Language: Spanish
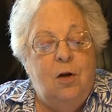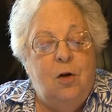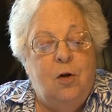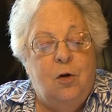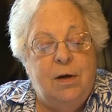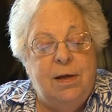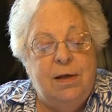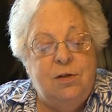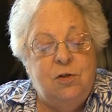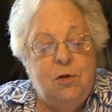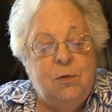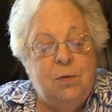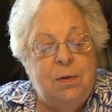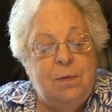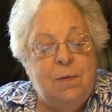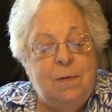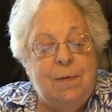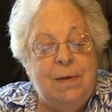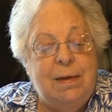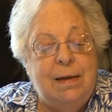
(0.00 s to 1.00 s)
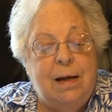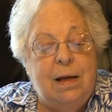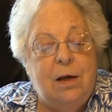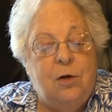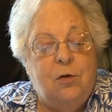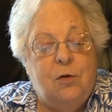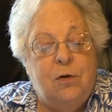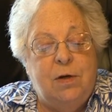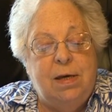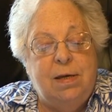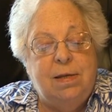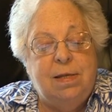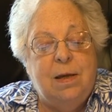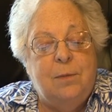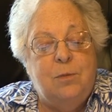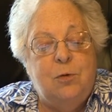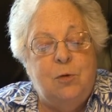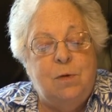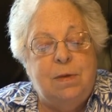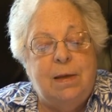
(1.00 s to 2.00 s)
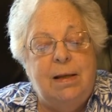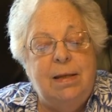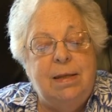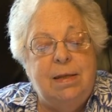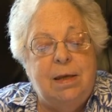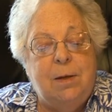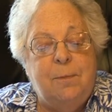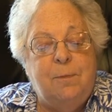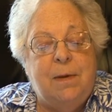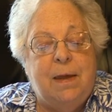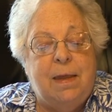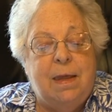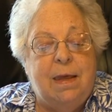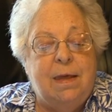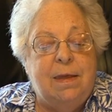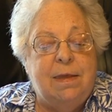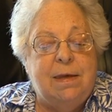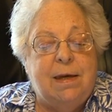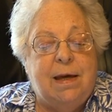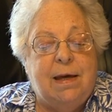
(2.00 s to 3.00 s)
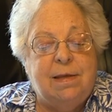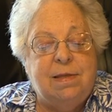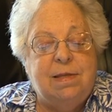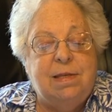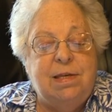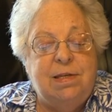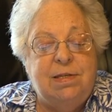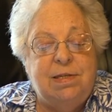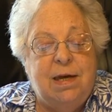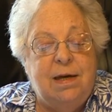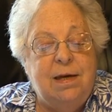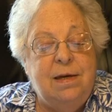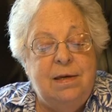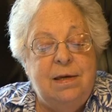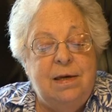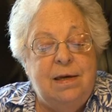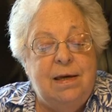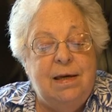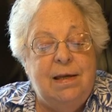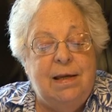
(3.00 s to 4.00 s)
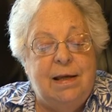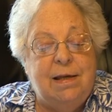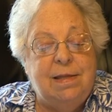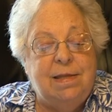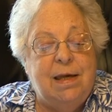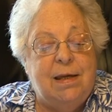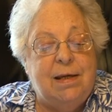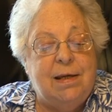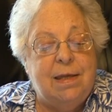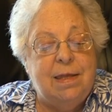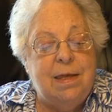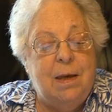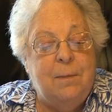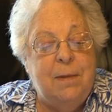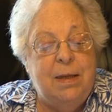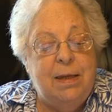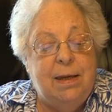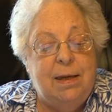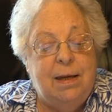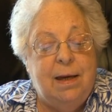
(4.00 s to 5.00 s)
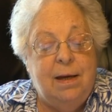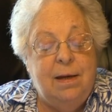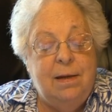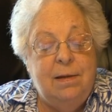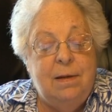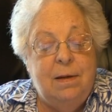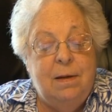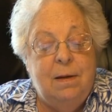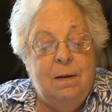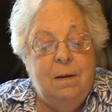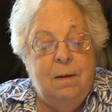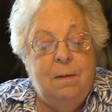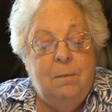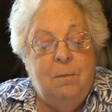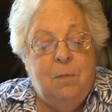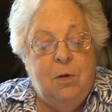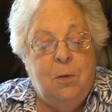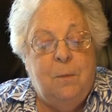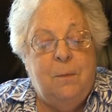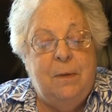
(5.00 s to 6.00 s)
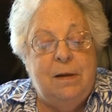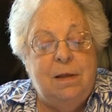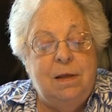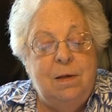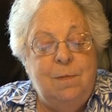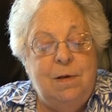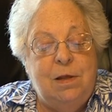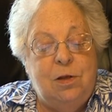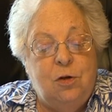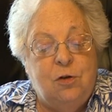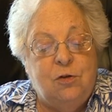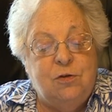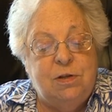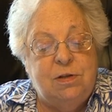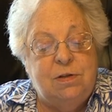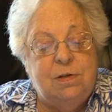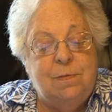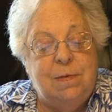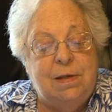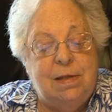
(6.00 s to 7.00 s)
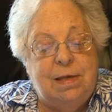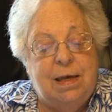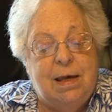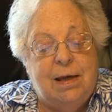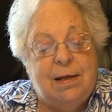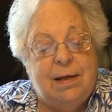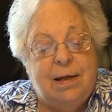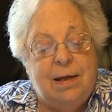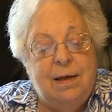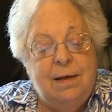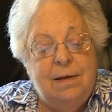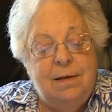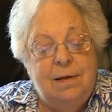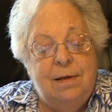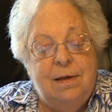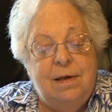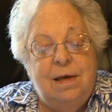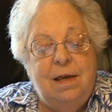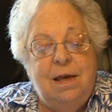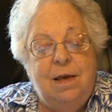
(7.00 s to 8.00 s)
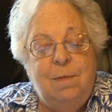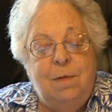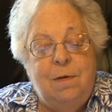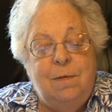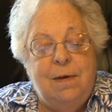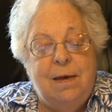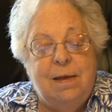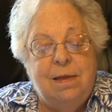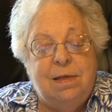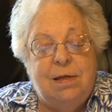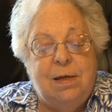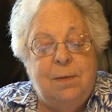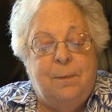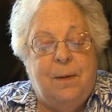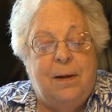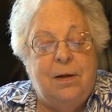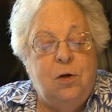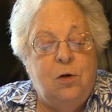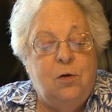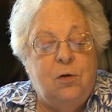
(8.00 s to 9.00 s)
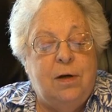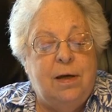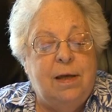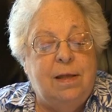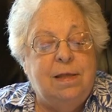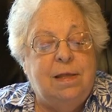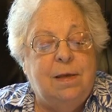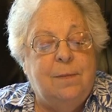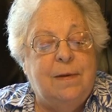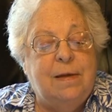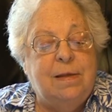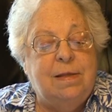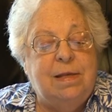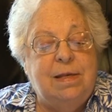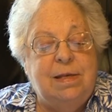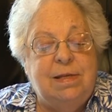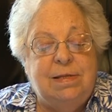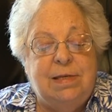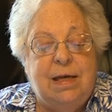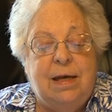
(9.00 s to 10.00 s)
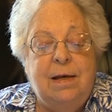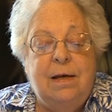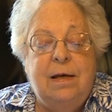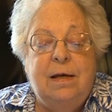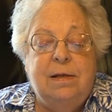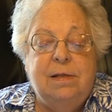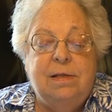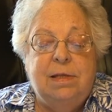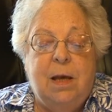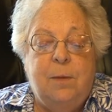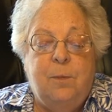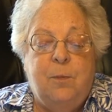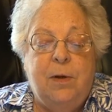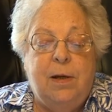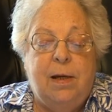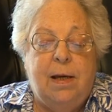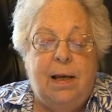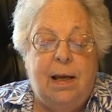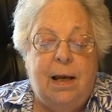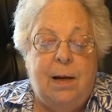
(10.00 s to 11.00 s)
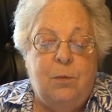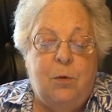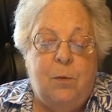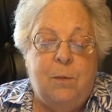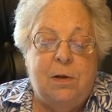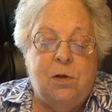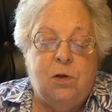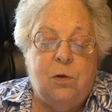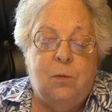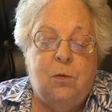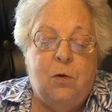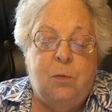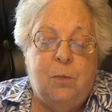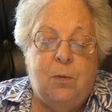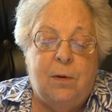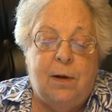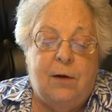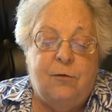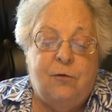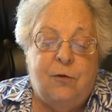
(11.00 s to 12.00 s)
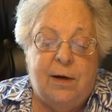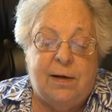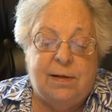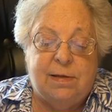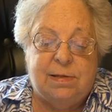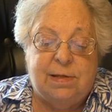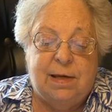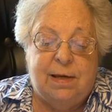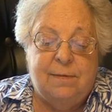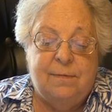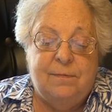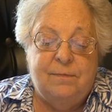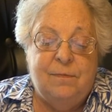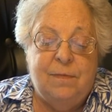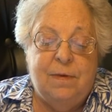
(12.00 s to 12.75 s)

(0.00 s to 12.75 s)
Logré sobrevivir a la conquista brutal y despiadada de Castilla en las tierras de América, pero perdí mis dioses y mi tierra, y mi vientre parió gente mestiza después que el amo me tomó por la fuerza.